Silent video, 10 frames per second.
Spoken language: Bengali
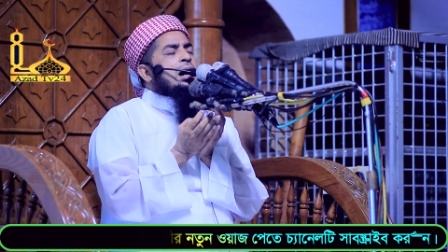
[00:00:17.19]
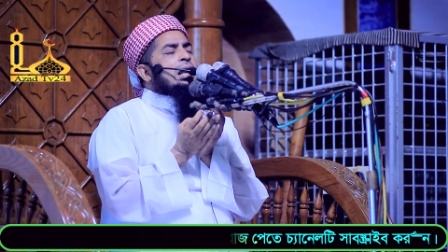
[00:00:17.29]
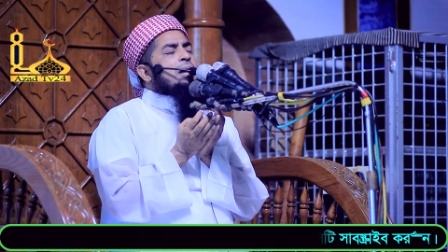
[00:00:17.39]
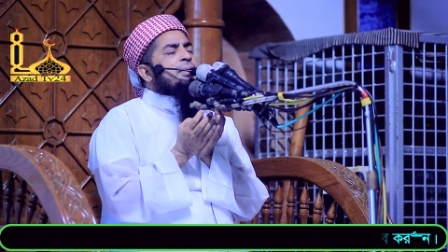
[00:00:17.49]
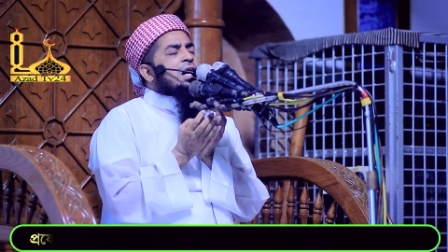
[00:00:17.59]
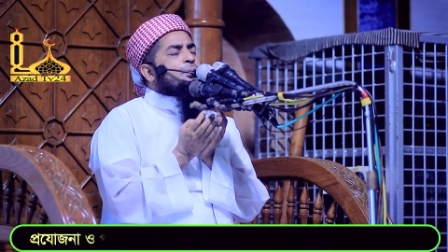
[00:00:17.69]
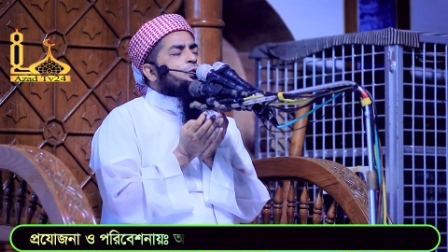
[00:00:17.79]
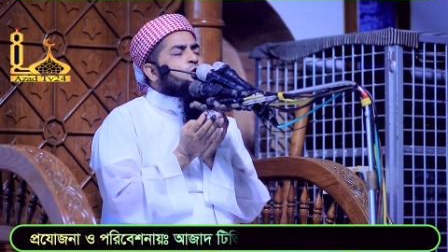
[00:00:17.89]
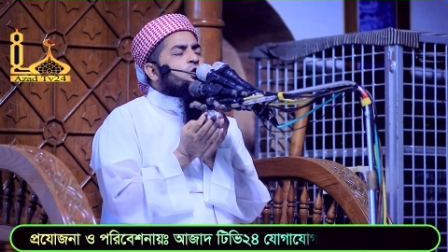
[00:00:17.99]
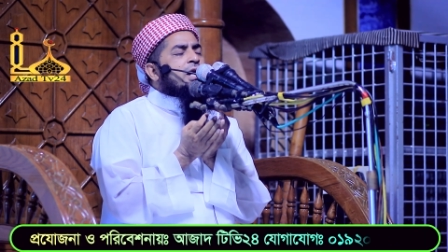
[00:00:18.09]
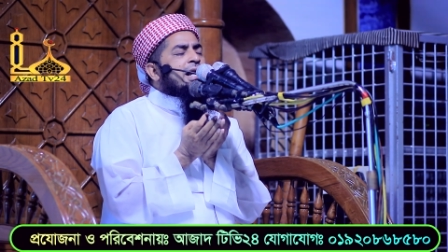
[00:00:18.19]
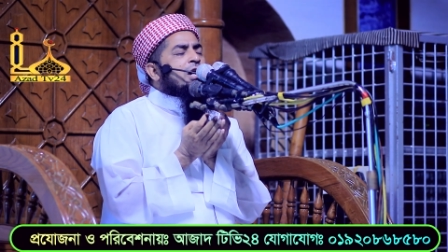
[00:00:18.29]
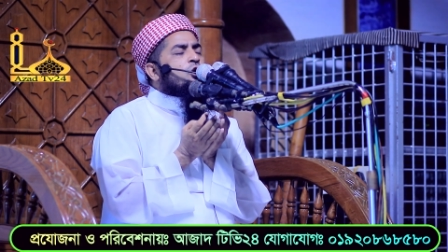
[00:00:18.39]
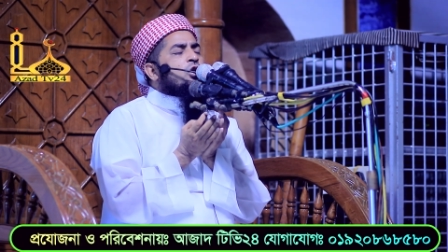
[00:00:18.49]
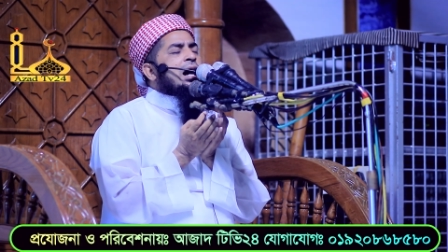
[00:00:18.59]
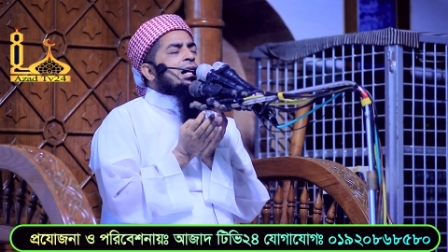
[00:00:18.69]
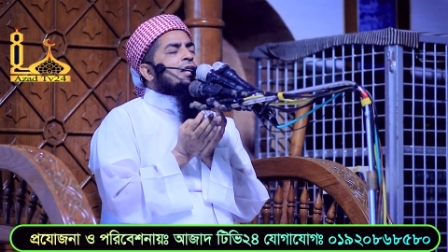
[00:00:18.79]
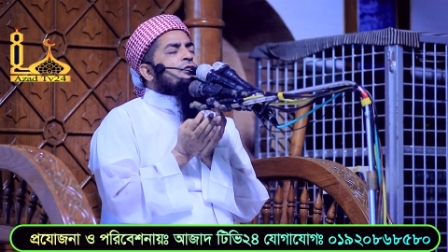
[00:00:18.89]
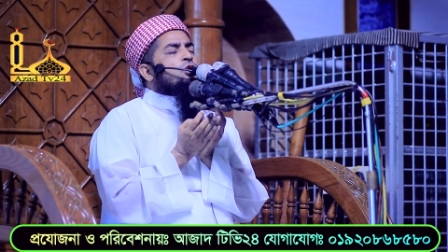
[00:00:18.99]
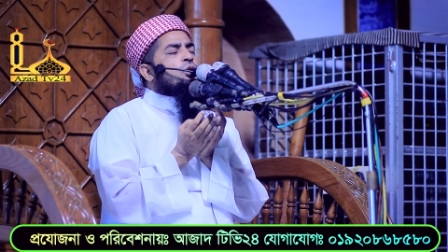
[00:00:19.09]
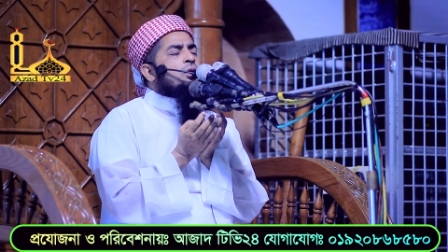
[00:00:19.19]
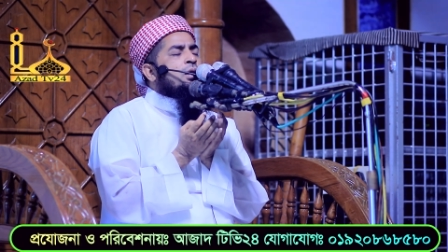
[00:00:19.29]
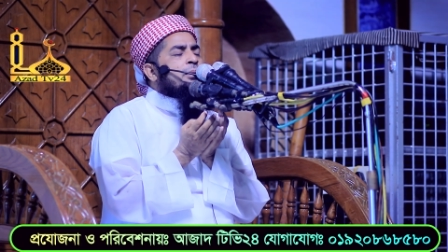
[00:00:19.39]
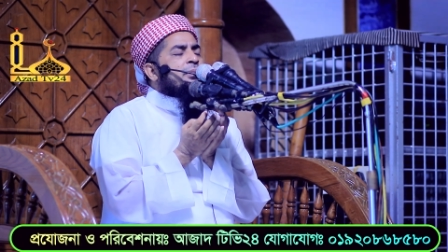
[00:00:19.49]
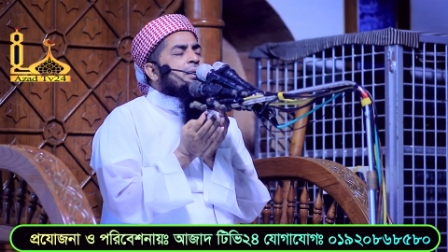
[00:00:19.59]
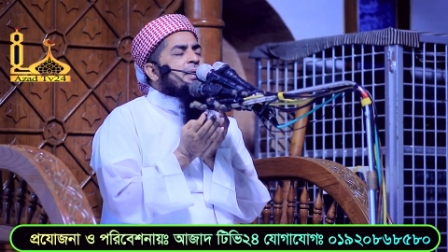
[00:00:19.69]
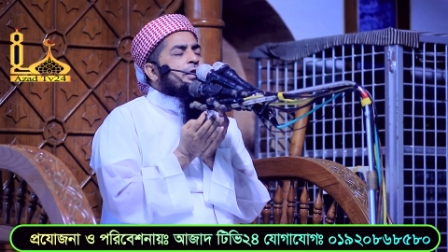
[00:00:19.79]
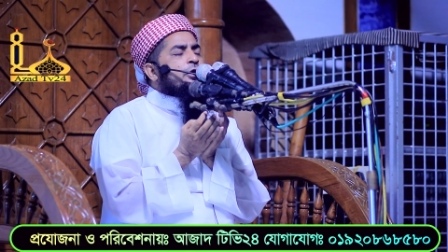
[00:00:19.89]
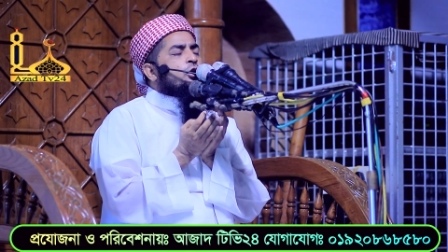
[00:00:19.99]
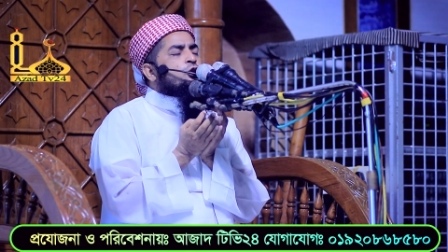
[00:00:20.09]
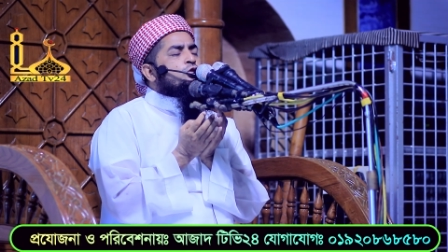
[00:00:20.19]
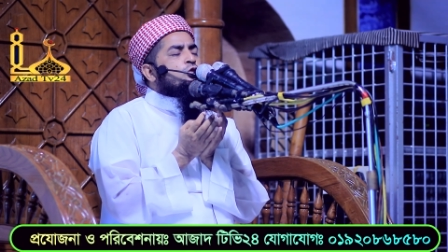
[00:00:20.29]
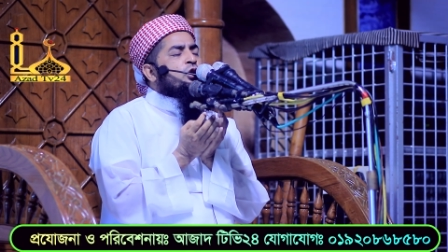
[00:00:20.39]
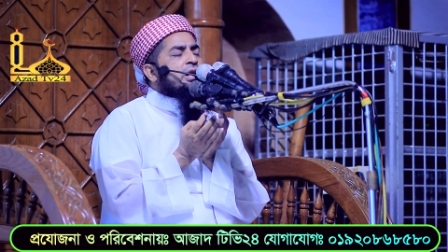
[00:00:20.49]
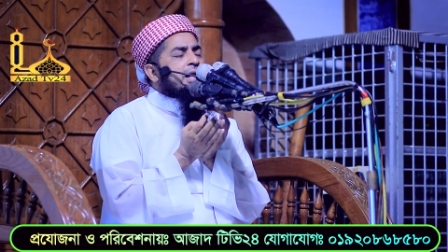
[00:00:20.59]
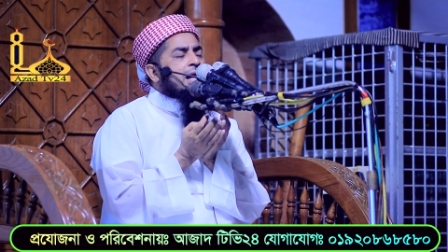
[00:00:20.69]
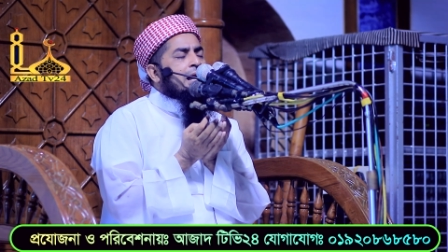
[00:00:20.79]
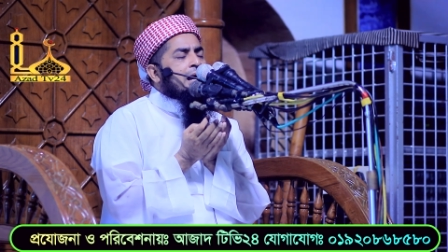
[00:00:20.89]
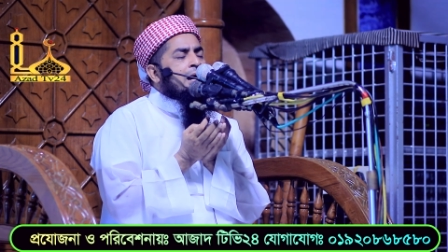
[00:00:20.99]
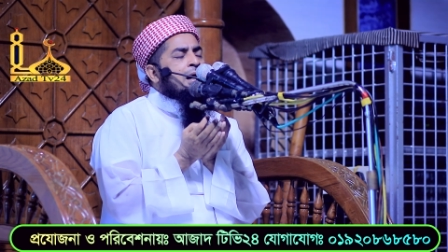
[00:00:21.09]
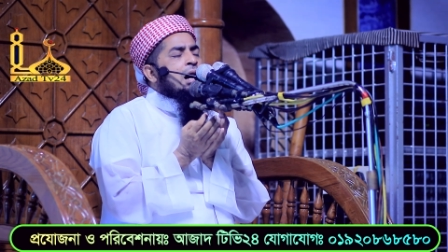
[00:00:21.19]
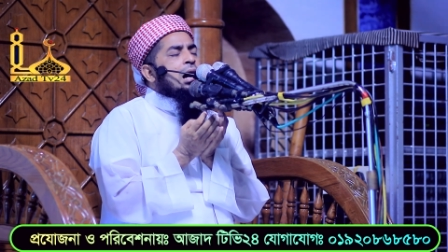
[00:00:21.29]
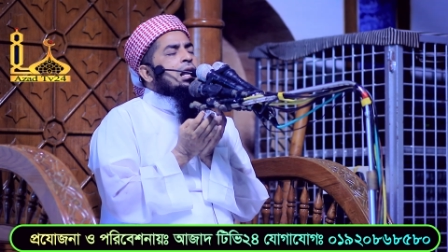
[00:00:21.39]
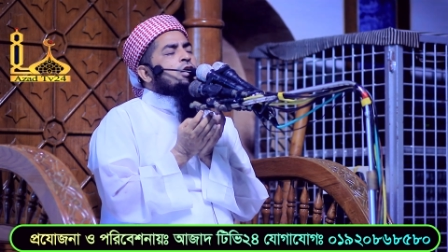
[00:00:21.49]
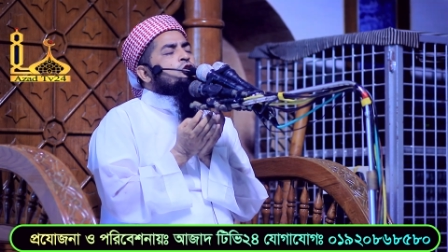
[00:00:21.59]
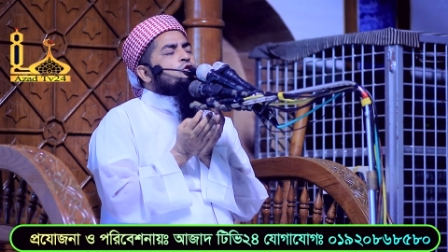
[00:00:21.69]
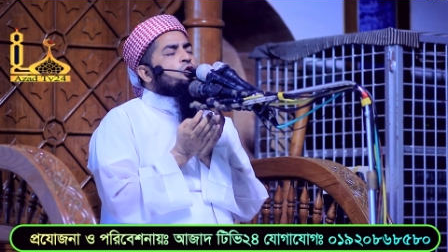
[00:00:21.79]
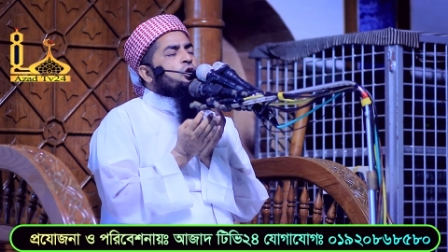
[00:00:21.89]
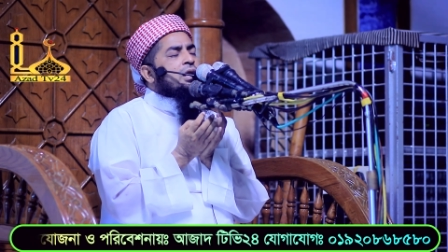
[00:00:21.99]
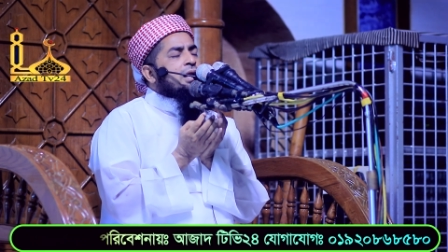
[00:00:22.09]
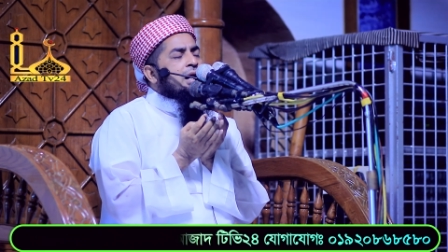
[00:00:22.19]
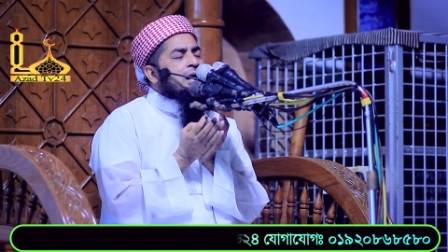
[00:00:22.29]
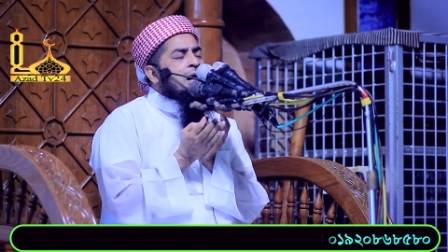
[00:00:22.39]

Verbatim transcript: আল্লাহ আমার এক পুত্রা ডেঙ্গু রোগে আক্রান্ত মেহরবানি করে সুস্থ করে দেন আল্লাহ আল্লাহ সুস্থ করে দেন